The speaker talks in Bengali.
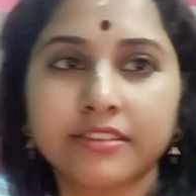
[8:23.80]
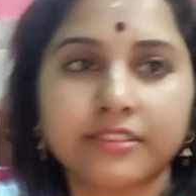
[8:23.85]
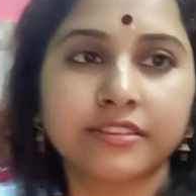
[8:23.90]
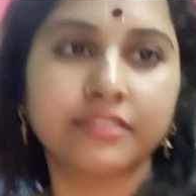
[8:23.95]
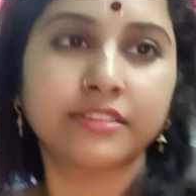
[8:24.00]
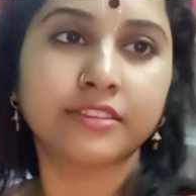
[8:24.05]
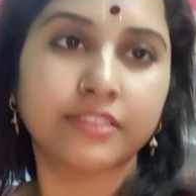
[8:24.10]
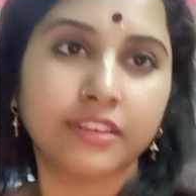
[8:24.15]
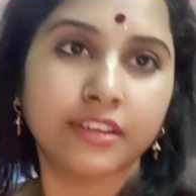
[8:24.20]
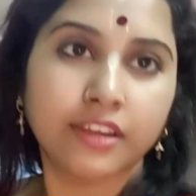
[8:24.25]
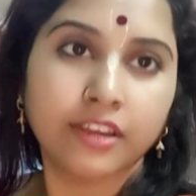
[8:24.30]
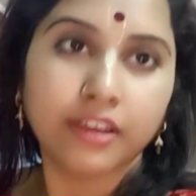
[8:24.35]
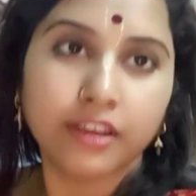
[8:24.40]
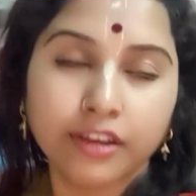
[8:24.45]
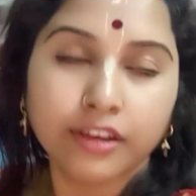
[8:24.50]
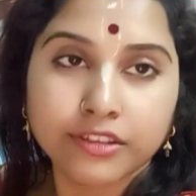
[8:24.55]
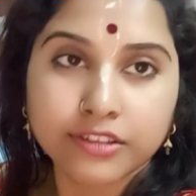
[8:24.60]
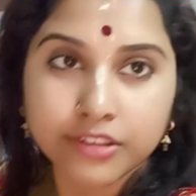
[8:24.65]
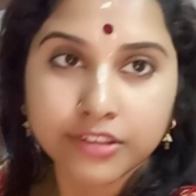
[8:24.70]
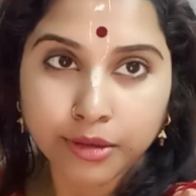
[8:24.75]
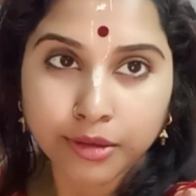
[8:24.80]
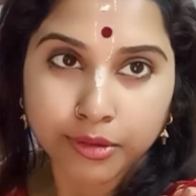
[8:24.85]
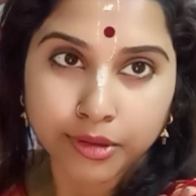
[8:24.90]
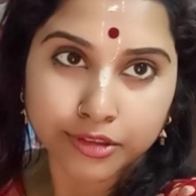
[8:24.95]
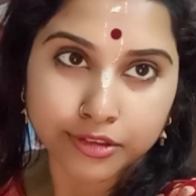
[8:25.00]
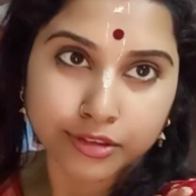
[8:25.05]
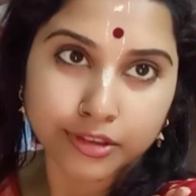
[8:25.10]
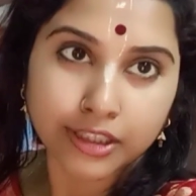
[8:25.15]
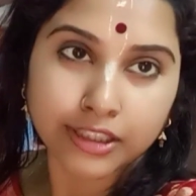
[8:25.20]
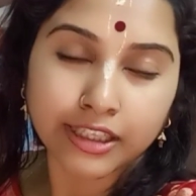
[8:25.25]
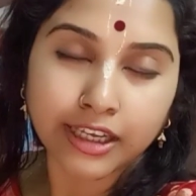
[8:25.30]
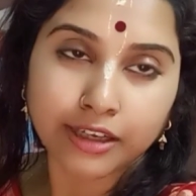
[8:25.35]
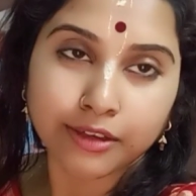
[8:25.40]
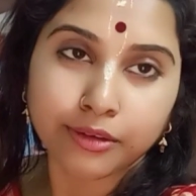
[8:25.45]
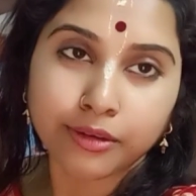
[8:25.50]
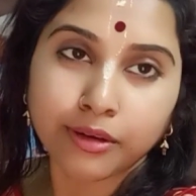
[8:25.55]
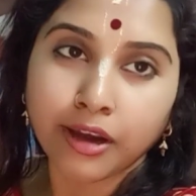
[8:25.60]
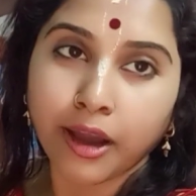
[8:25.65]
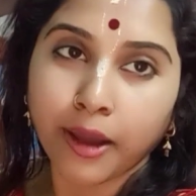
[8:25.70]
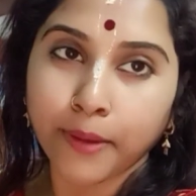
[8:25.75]
দেখাবো তো বন্ধুরা
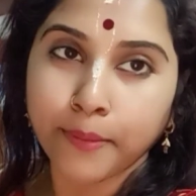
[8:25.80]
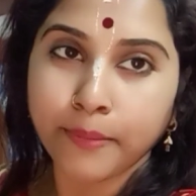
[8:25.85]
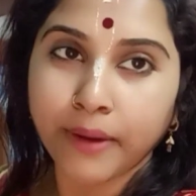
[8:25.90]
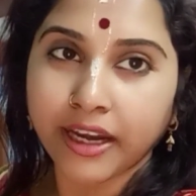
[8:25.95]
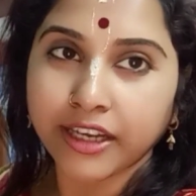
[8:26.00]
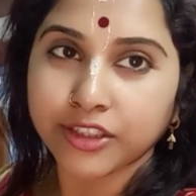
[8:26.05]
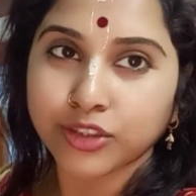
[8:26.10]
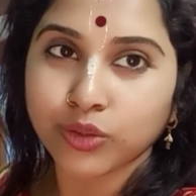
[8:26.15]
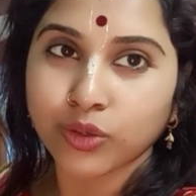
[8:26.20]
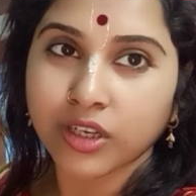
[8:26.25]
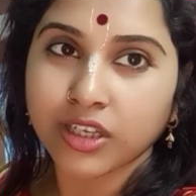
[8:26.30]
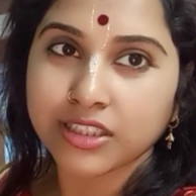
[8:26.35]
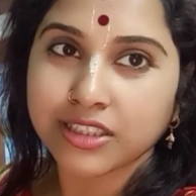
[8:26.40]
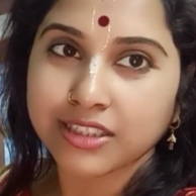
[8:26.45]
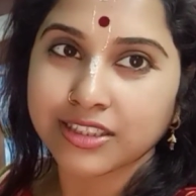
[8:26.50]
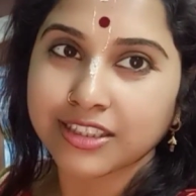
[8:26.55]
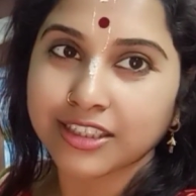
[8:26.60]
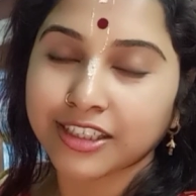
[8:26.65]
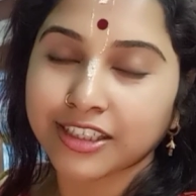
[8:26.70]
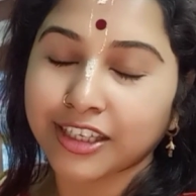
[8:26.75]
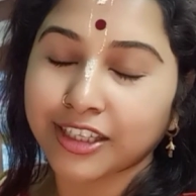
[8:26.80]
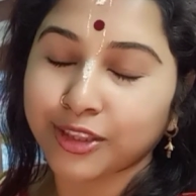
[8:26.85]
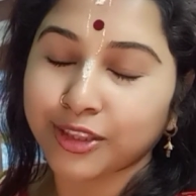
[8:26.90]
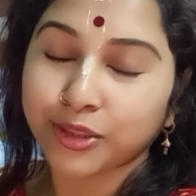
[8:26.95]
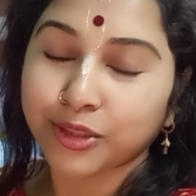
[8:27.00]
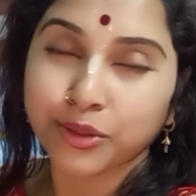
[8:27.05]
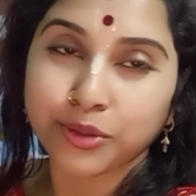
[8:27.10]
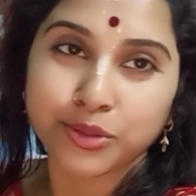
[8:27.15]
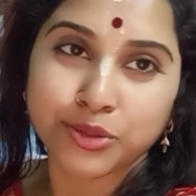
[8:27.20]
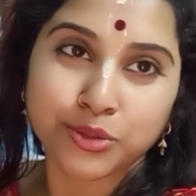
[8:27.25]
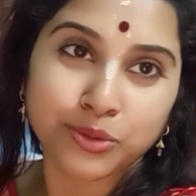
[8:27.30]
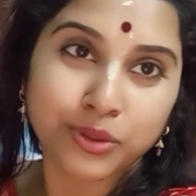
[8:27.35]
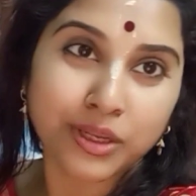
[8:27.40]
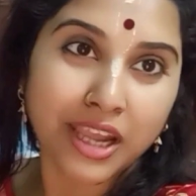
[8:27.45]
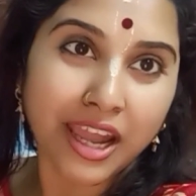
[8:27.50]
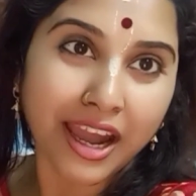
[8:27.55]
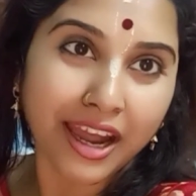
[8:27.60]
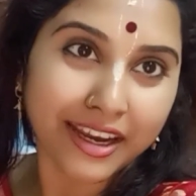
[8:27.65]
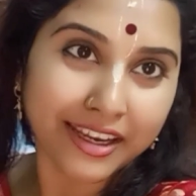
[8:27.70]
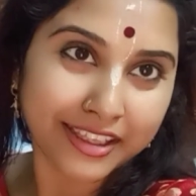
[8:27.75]
দেখো আমি বাড়ি চলে এসেছি কীর্তন শুনে
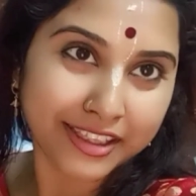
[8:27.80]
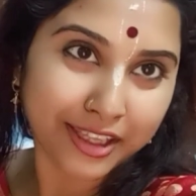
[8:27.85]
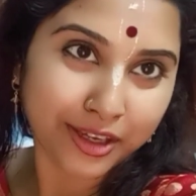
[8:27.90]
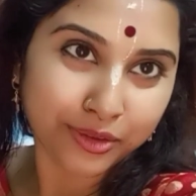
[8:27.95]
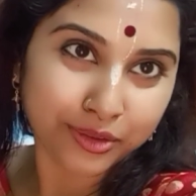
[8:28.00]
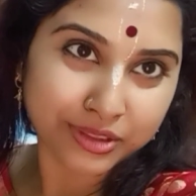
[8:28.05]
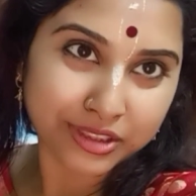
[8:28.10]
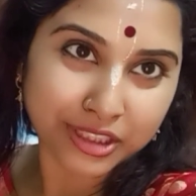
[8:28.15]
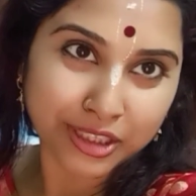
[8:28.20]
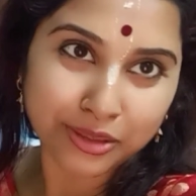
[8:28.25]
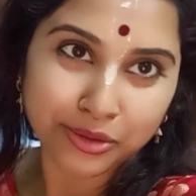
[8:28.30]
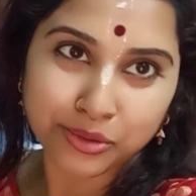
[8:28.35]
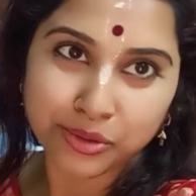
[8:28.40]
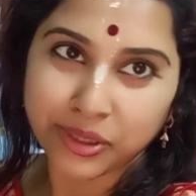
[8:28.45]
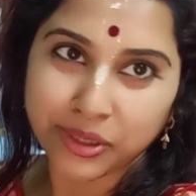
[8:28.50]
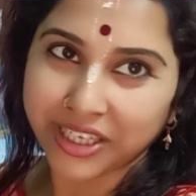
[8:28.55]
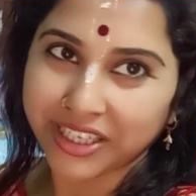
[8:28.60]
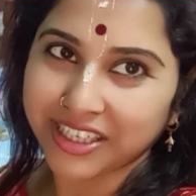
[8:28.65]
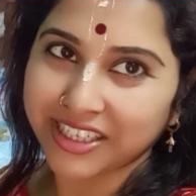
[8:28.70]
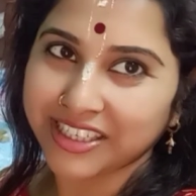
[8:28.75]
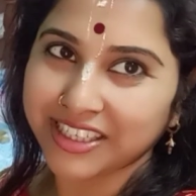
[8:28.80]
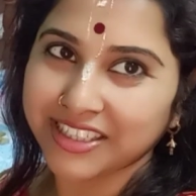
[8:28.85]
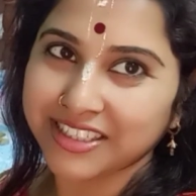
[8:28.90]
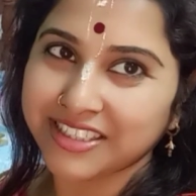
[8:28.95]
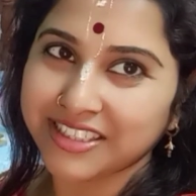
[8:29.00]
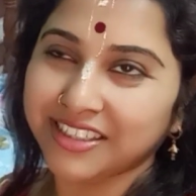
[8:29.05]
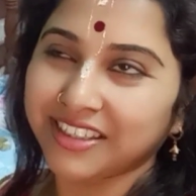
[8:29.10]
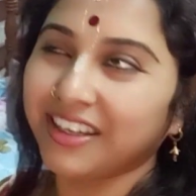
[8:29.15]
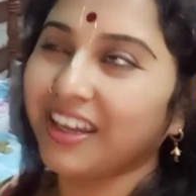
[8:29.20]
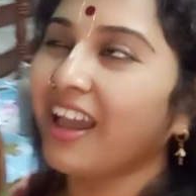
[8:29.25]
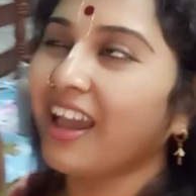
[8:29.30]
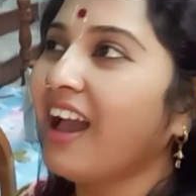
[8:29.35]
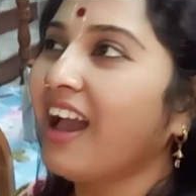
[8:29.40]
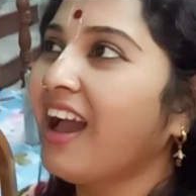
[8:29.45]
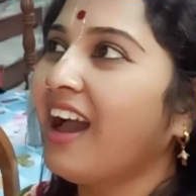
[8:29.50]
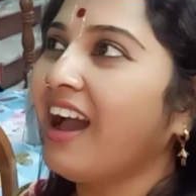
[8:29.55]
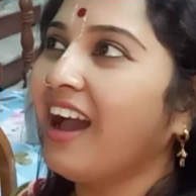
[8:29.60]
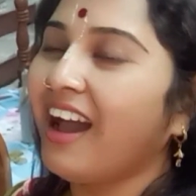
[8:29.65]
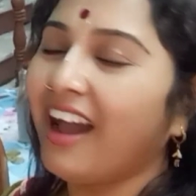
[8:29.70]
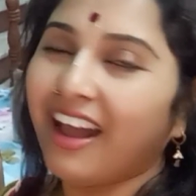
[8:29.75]
আর এই দেখো তিলকও কেটে নিয়েছি
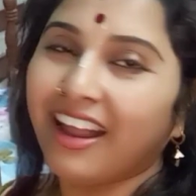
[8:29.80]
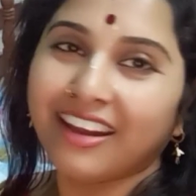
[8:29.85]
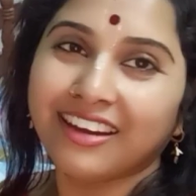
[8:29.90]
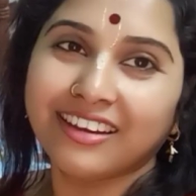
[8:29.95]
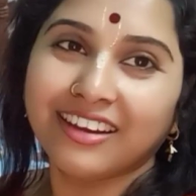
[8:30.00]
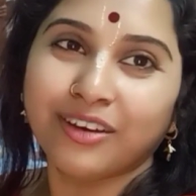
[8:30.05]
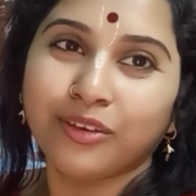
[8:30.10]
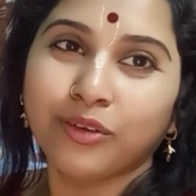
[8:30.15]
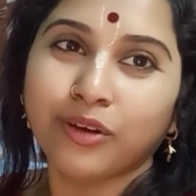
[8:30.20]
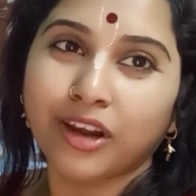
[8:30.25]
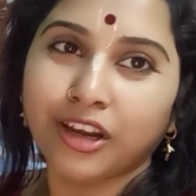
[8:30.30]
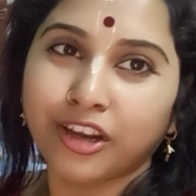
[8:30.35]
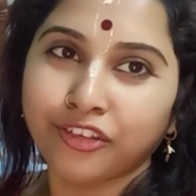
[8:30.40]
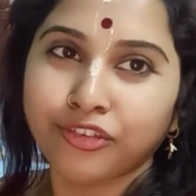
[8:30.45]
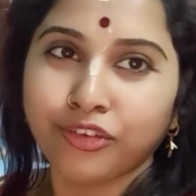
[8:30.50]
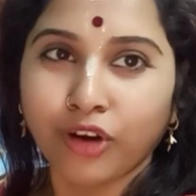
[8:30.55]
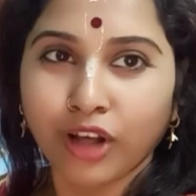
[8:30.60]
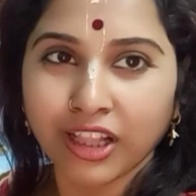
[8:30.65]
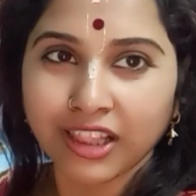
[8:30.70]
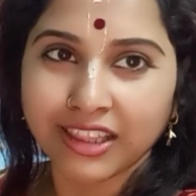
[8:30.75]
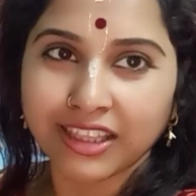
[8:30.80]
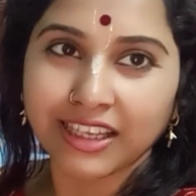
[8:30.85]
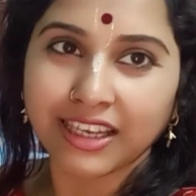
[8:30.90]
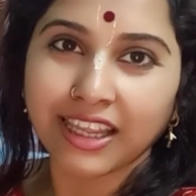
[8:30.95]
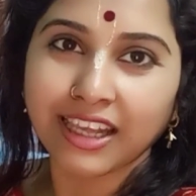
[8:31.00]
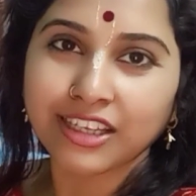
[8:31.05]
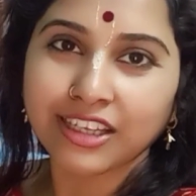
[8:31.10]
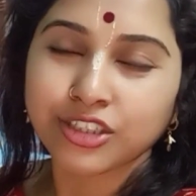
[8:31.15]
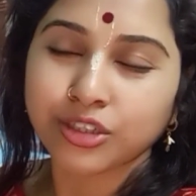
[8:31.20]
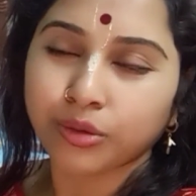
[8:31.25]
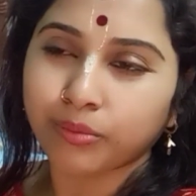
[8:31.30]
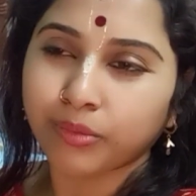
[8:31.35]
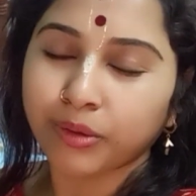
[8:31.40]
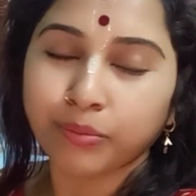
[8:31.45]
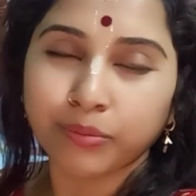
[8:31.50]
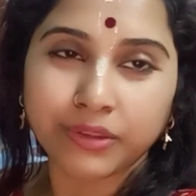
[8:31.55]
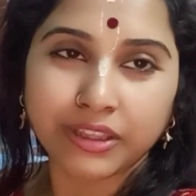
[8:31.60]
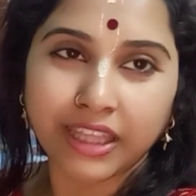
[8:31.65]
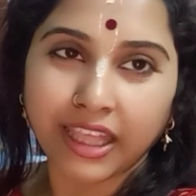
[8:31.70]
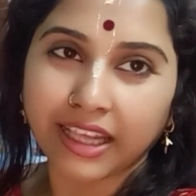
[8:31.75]
আর ওখানে ফল দিলে মানে
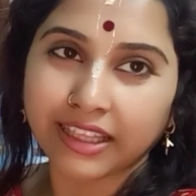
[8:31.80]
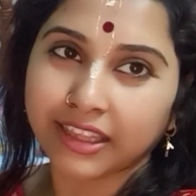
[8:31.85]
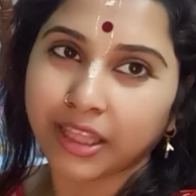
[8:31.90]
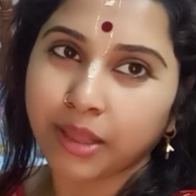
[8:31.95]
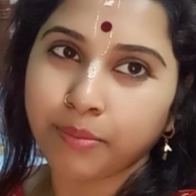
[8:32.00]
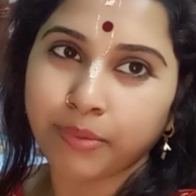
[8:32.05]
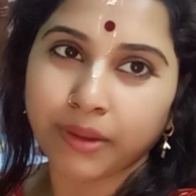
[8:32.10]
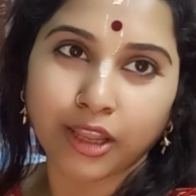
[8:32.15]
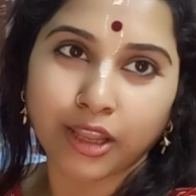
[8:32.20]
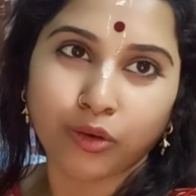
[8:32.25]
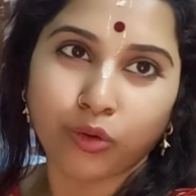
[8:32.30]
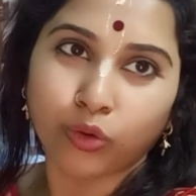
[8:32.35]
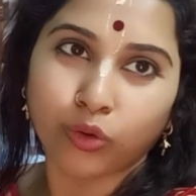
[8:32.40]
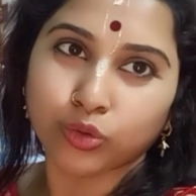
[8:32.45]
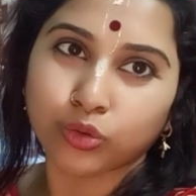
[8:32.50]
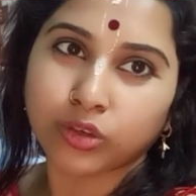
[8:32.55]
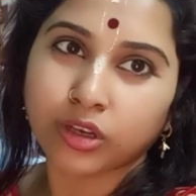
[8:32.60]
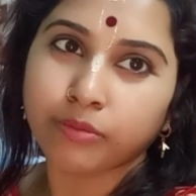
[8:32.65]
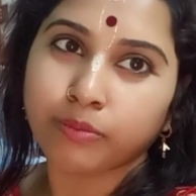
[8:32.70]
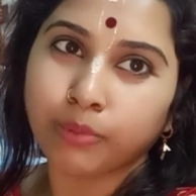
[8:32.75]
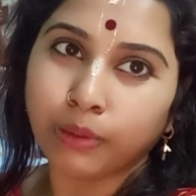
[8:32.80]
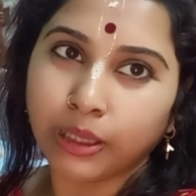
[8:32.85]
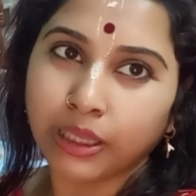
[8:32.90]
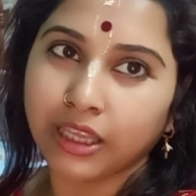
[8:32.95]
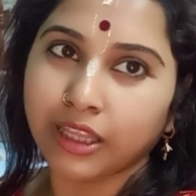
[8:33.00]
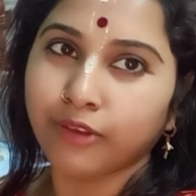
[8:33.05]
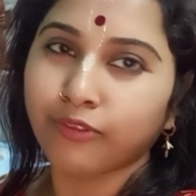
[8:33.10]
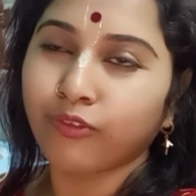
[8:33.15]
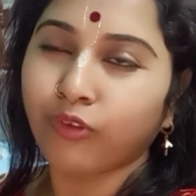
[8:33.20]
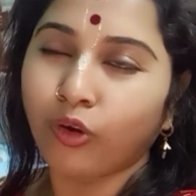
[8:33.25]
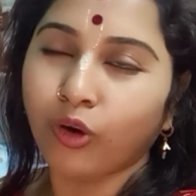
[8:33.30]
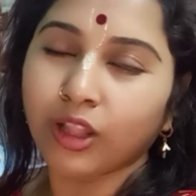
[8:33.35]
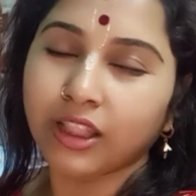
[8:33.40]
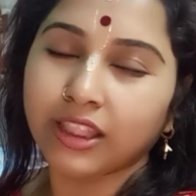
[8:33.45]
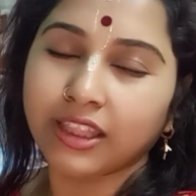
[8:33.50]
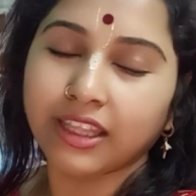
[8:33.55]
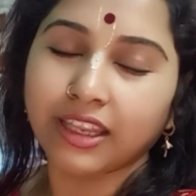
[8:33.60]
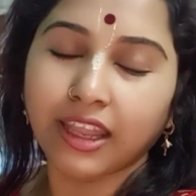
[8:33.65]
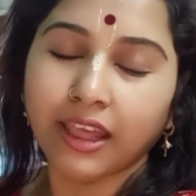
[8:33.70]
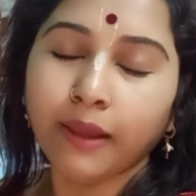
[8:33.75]
দেখতেই পেলে কতটা ভিড় ফল
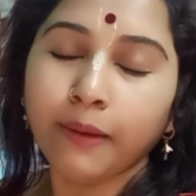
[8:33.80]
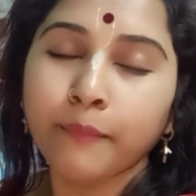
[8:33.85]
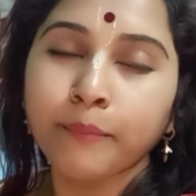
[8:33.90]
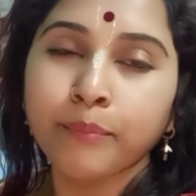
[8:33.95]
দিলে